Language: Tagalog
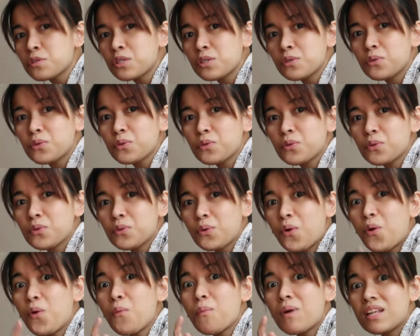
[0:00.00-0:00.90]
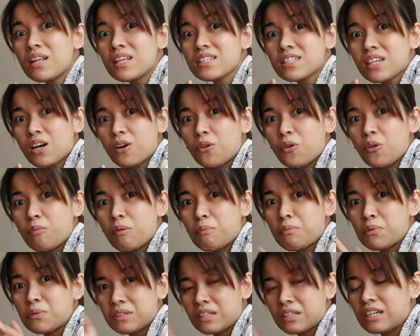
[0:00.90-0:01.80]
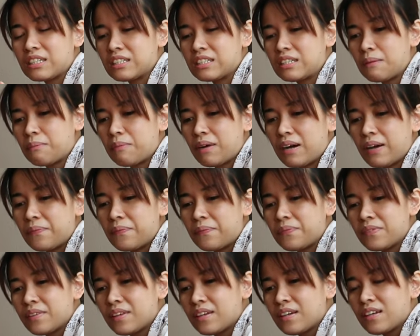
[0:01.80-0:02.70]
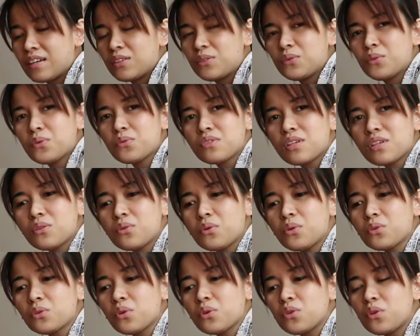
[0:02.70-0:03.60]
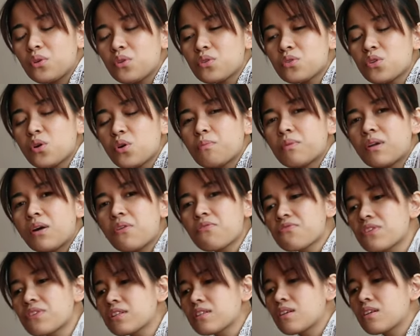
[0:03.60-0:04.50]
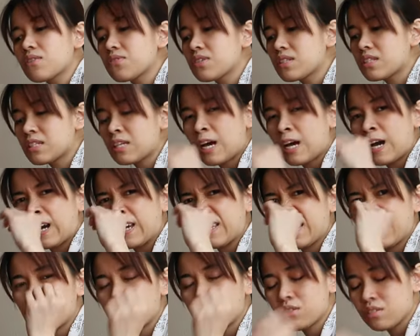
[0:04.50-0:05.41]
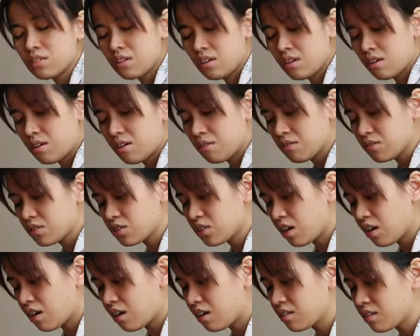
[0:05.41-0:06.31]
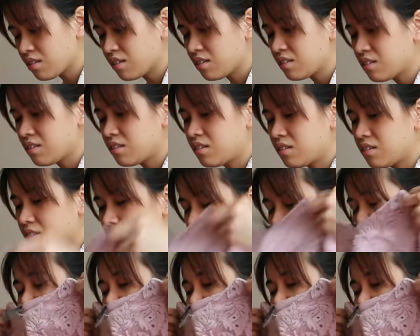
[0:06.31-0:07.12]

sinuot ko nung umalis ako papuntang Japan. Nung sinuot ko yun, sobrang fit na fit sa akin. Ngayon, ang tsaka niya na.